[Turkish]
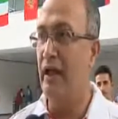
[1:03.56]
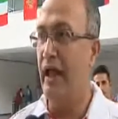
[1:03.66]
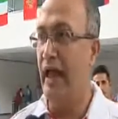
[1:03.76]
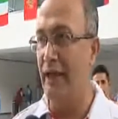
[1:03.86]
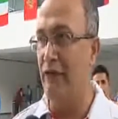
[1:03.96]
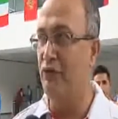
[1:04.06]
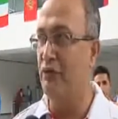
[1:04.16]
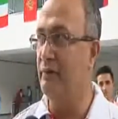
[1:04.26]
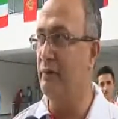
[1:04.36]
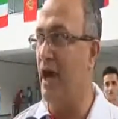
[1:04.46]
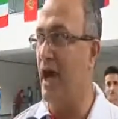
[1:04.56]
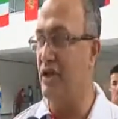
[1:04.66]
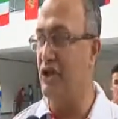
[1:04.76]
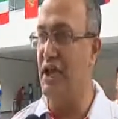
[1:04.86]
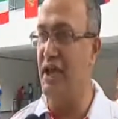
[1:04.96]
Her gün
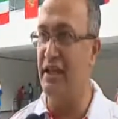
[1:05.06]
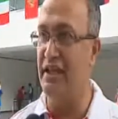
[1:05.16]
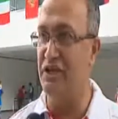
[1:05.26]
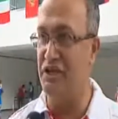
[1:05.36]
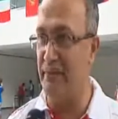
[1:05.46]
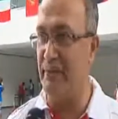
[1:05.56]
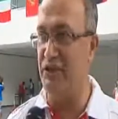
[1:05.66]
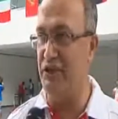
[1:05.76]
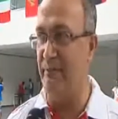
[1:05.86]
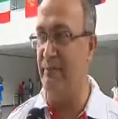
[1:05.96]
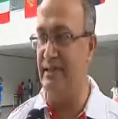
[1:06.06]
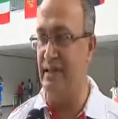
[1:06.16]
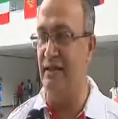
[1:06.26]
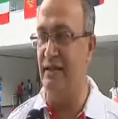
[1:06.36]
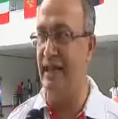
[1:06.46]
aynı şeyleri
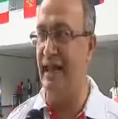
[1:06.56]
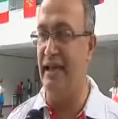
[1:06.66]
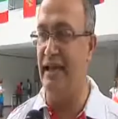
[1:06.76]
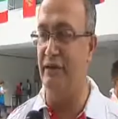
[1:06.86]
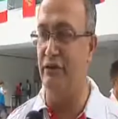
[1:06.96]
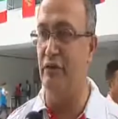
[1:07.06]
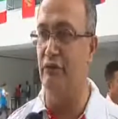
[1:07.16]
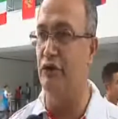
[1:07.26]
yaşayabileceğimizi değerlendiriyorum.